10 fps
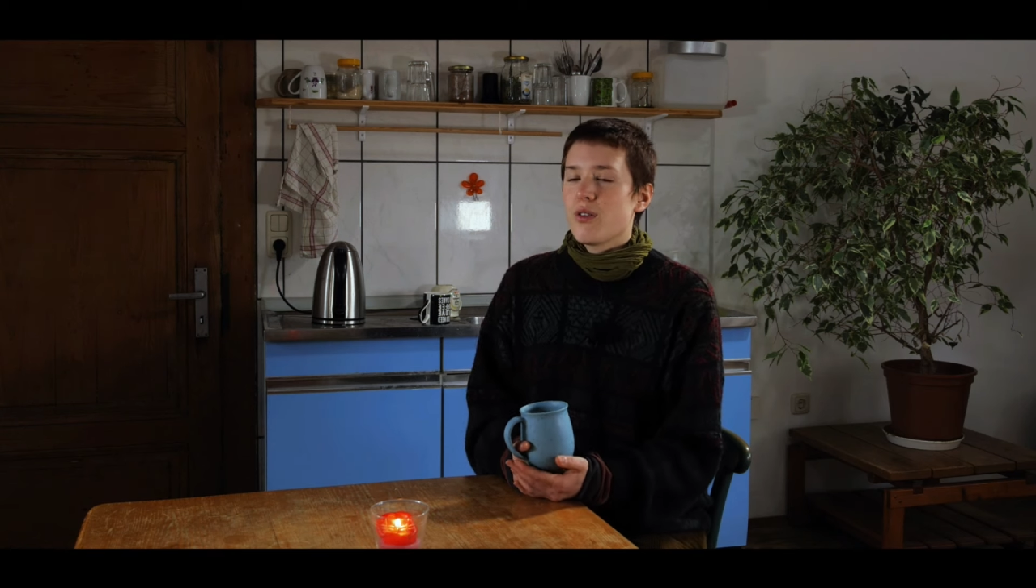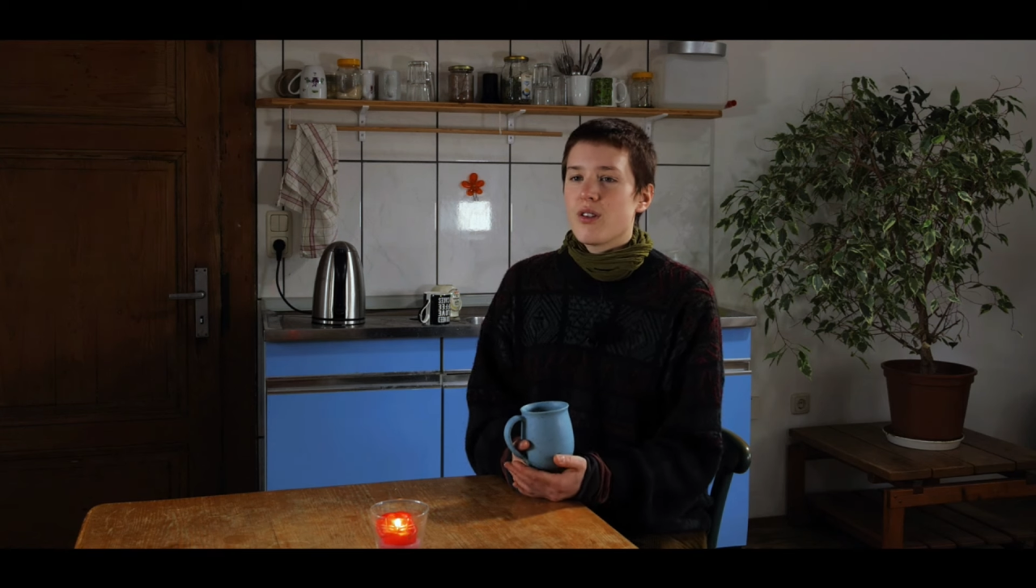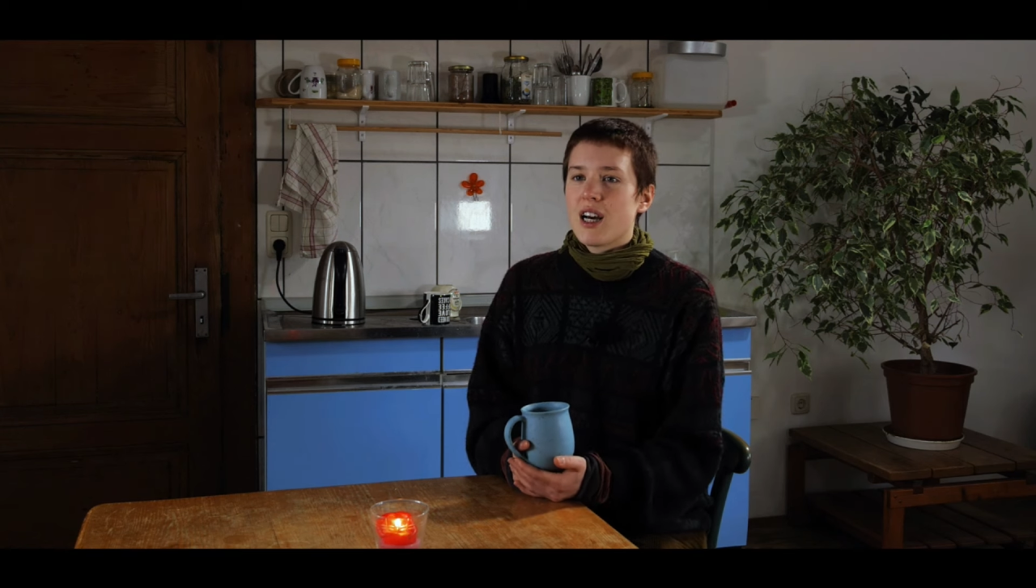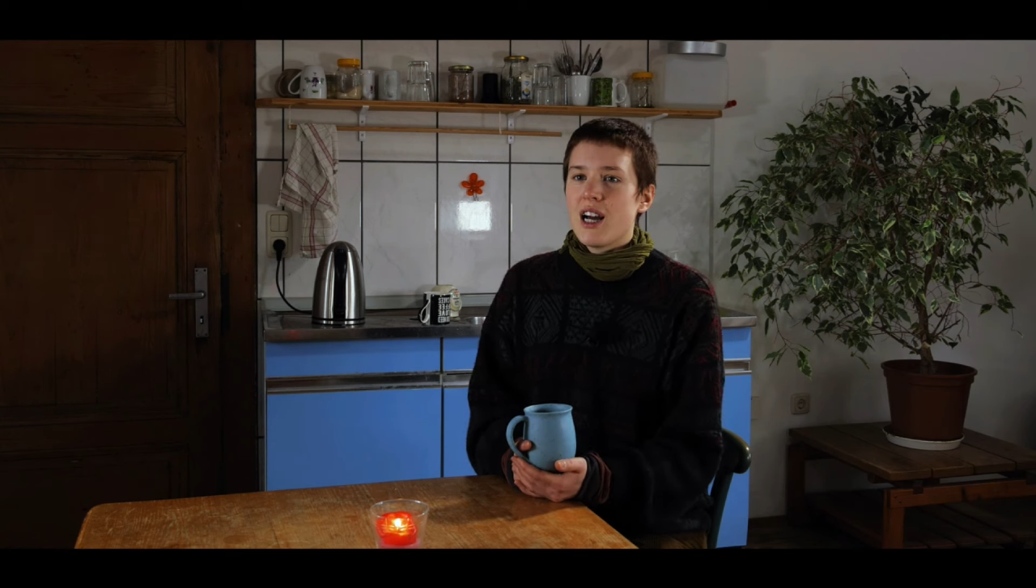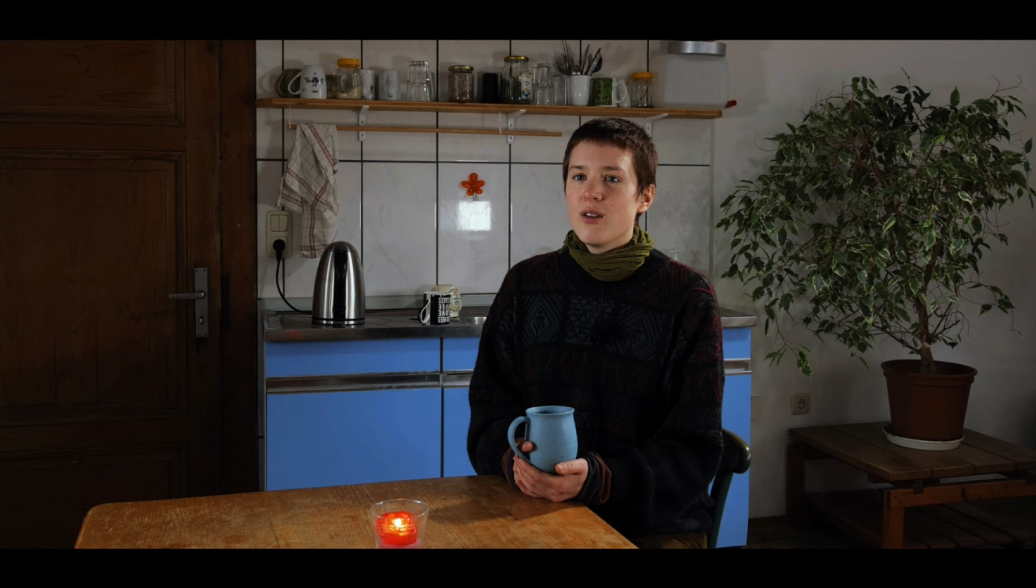
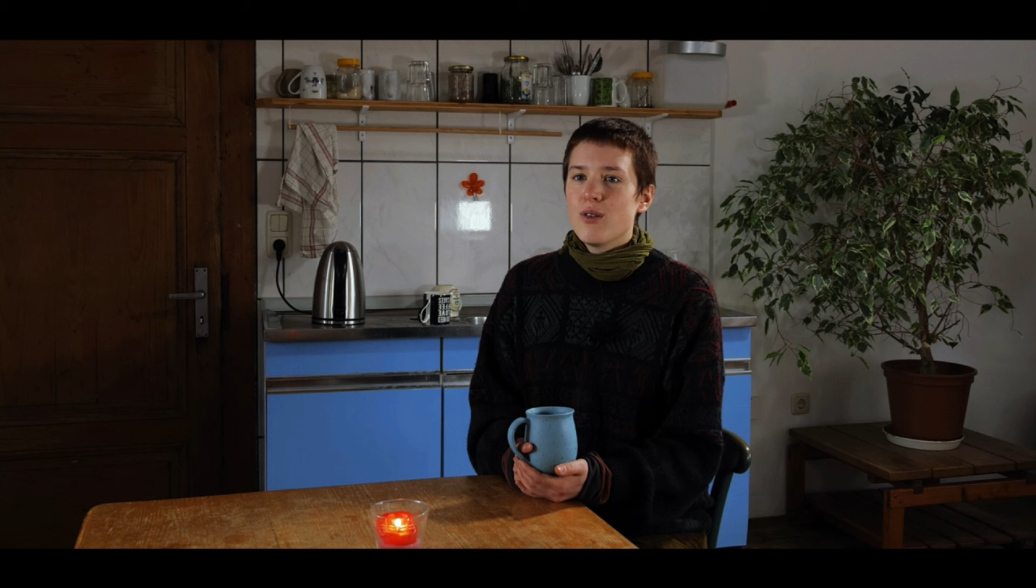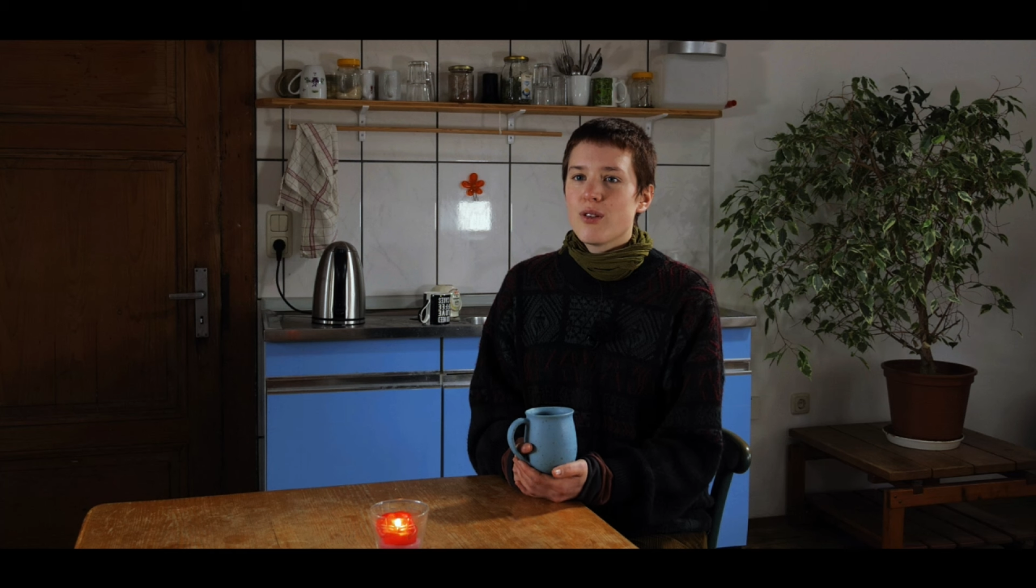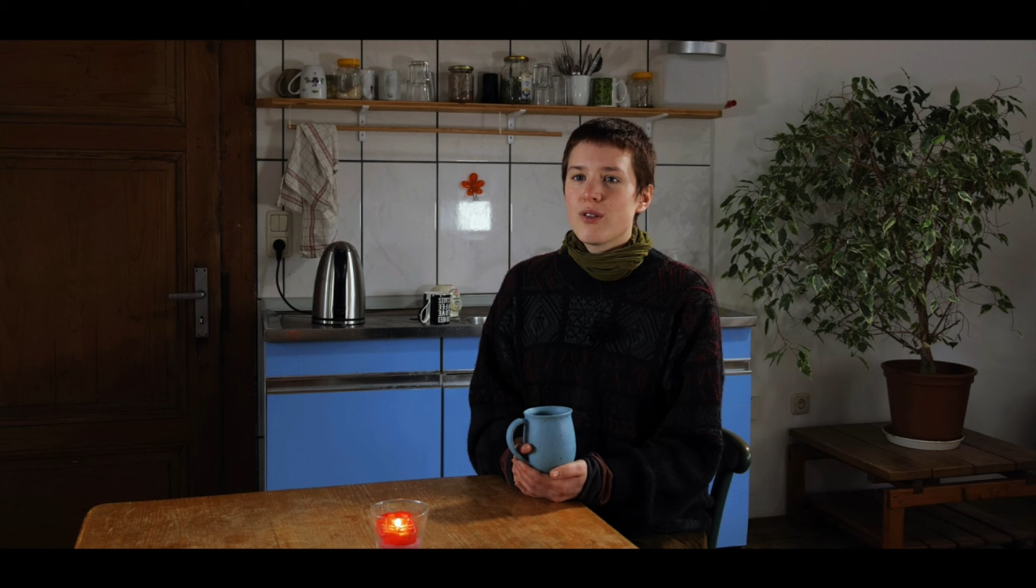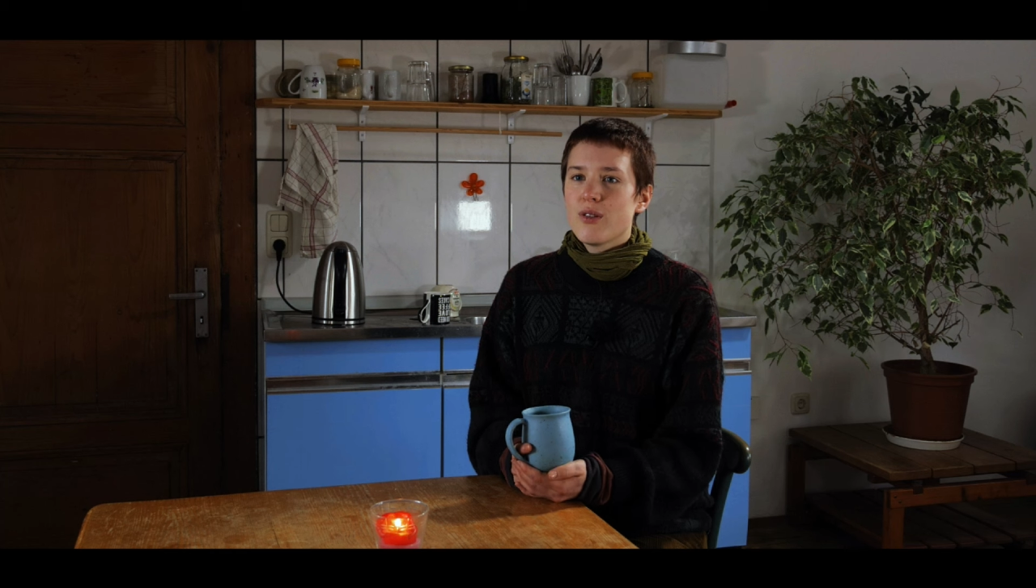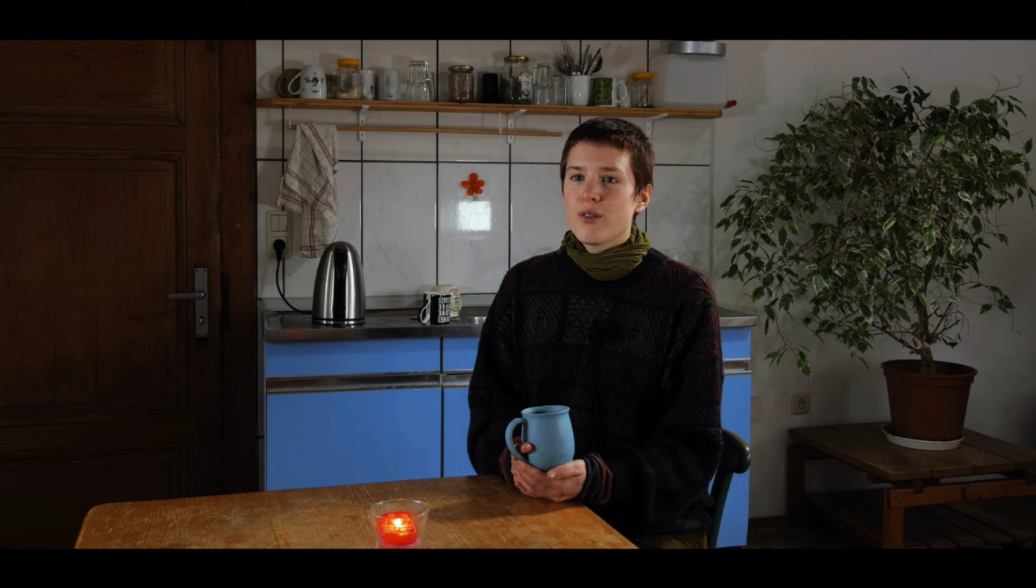total
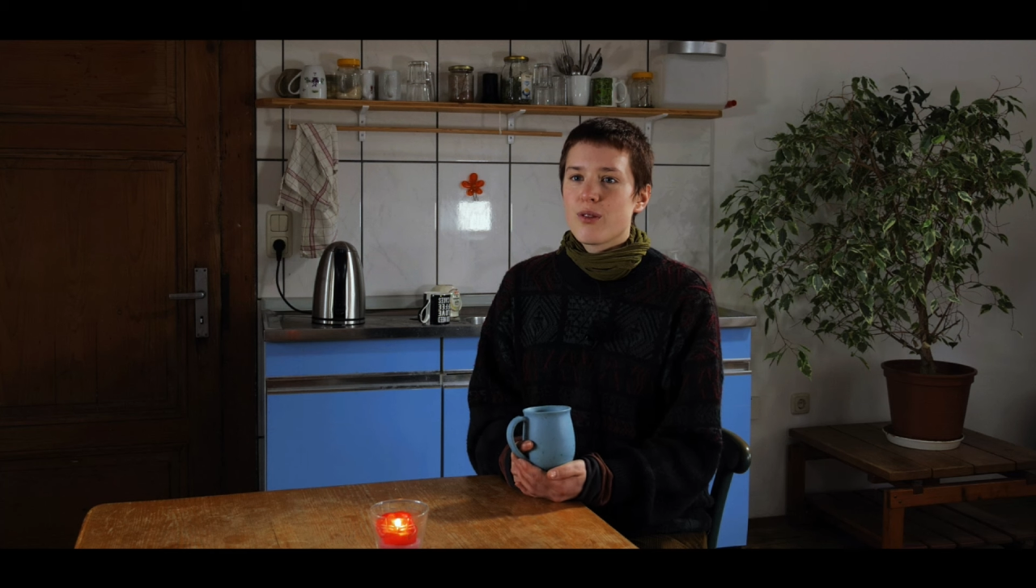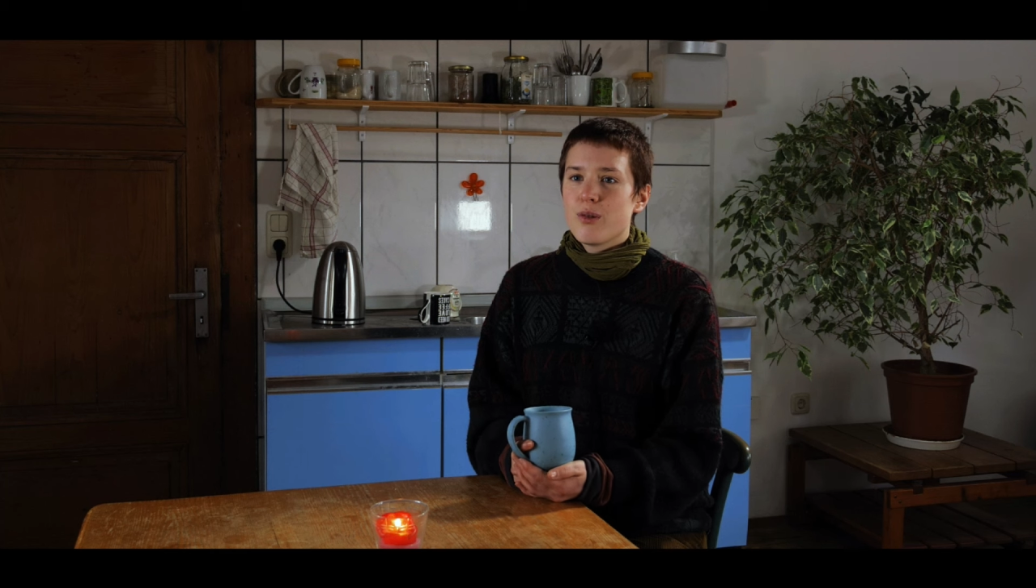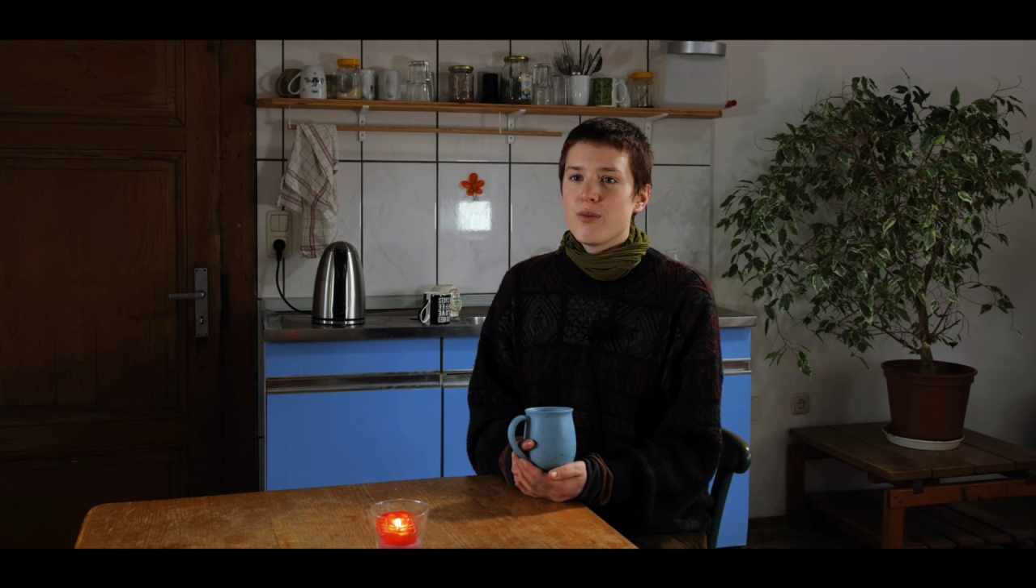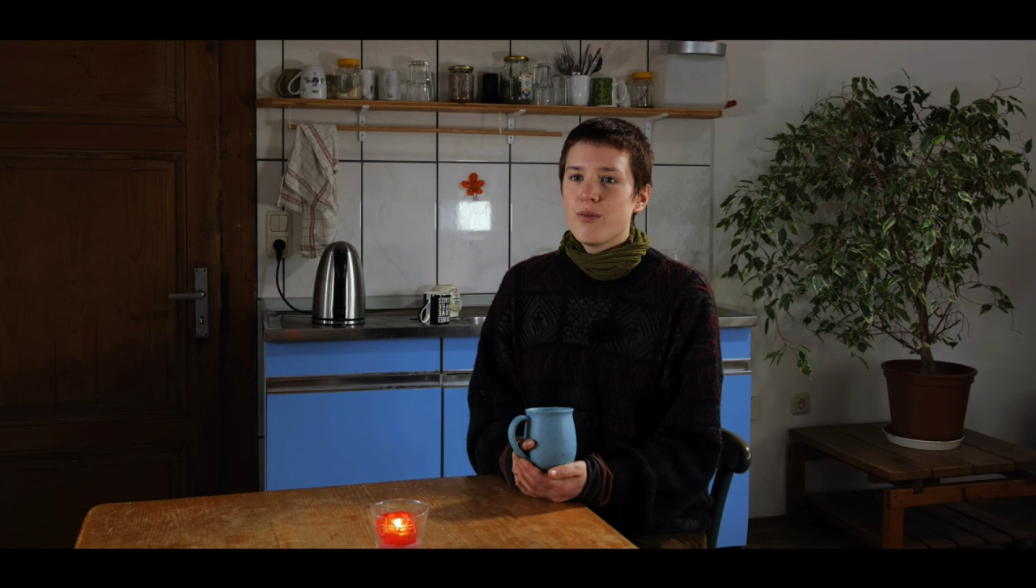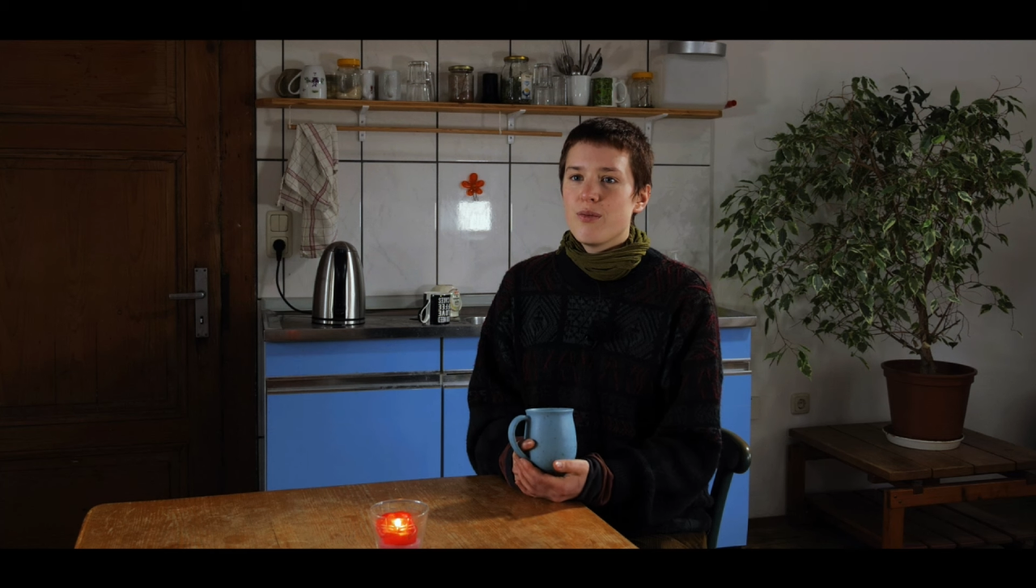lösen,
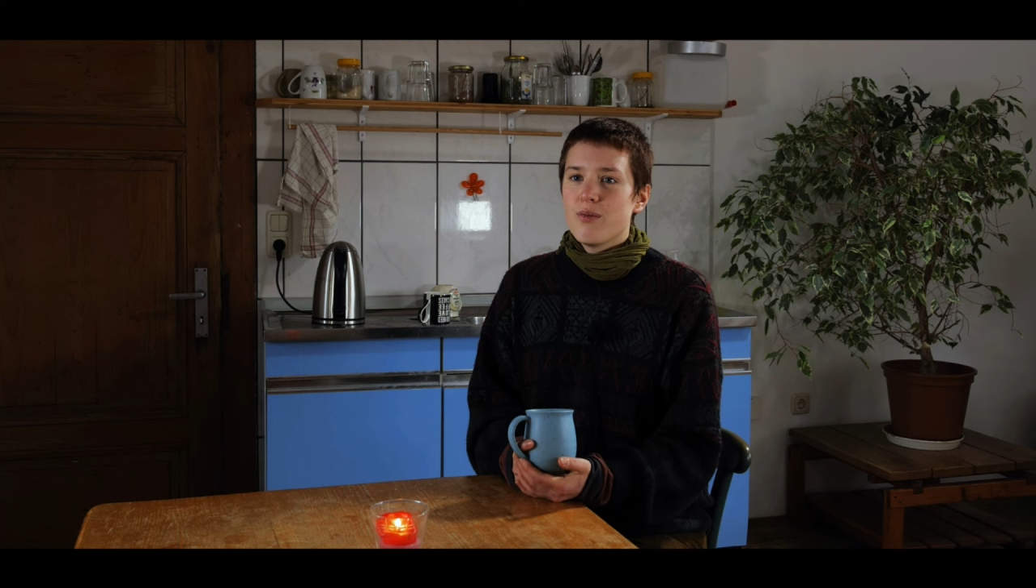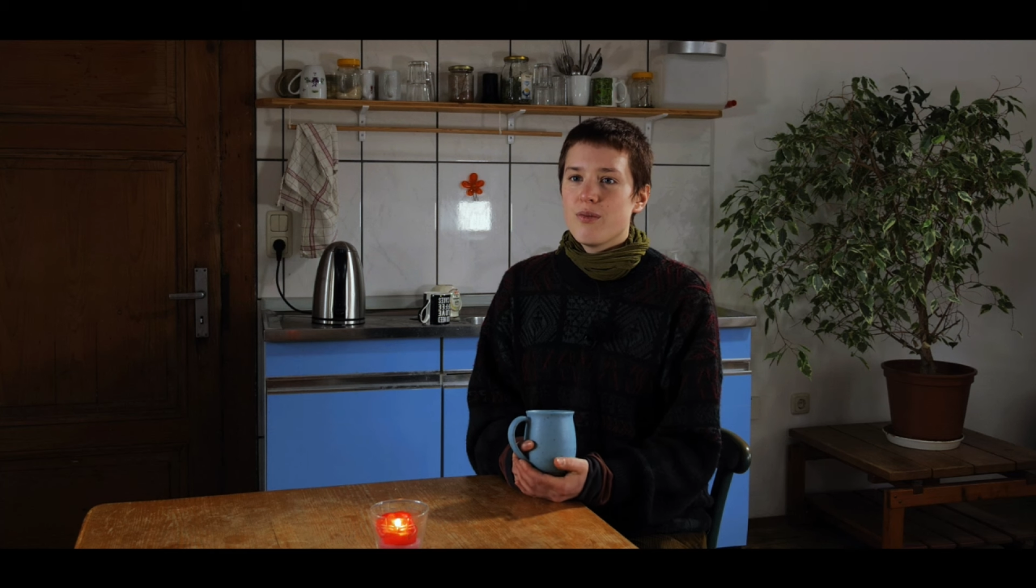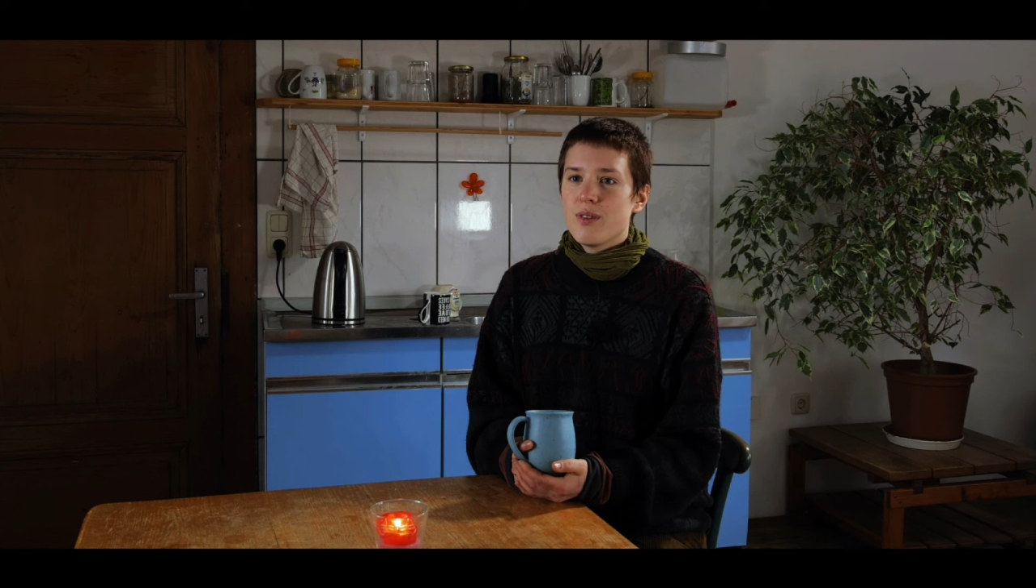um